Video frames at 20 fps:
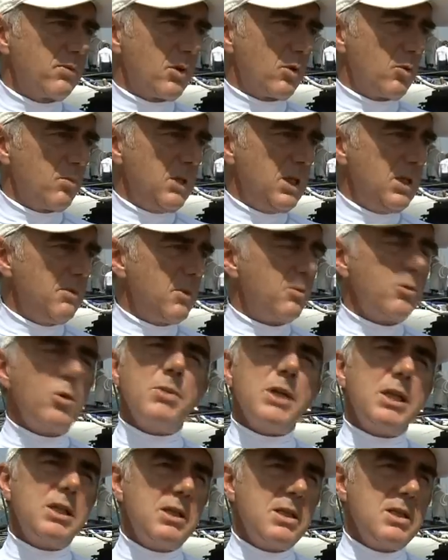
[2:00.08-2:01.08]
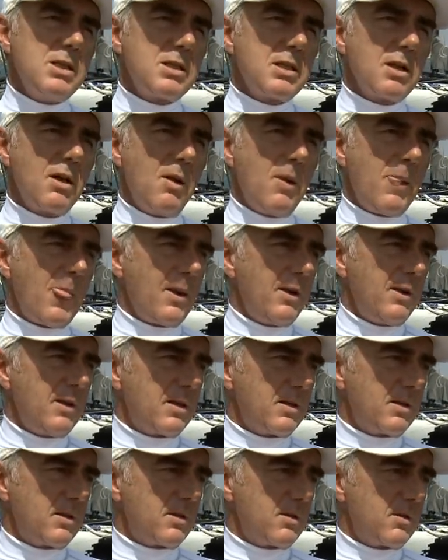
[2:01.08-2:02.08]
faire le minimum de bêtises
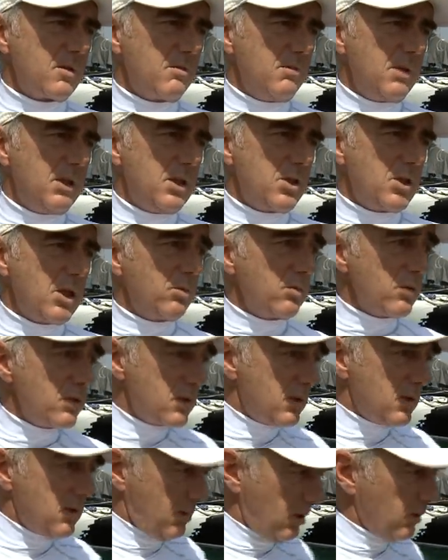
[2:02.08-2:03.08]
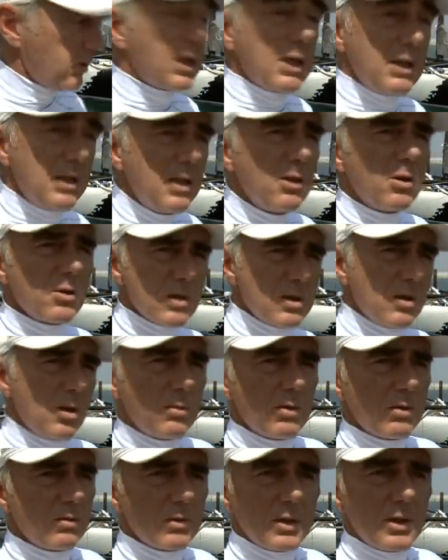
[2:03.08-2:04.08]
euh, mais déjà de s'entraîner
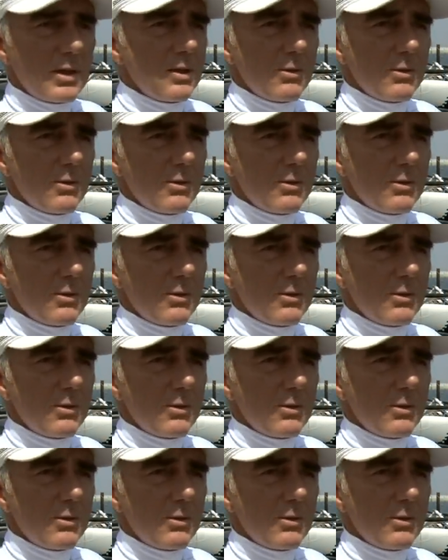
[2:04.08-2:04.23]
ensemble. on,